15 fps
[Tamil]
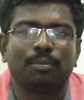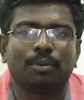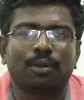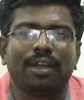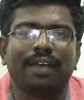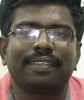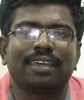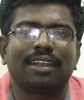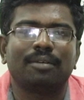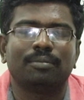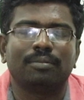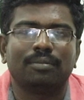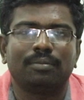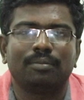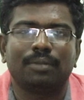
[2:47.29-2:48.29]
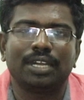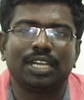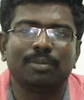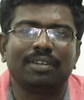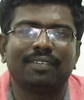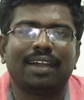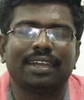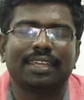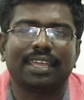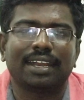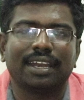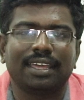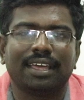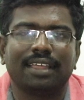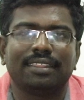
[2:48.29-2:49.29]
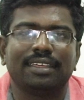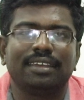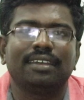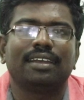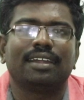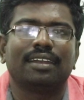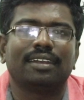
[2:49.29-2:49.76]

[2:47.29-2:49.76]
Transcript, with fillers: பொருளாதாரம் மட்டுமே வாழ்க்கை கிடையாது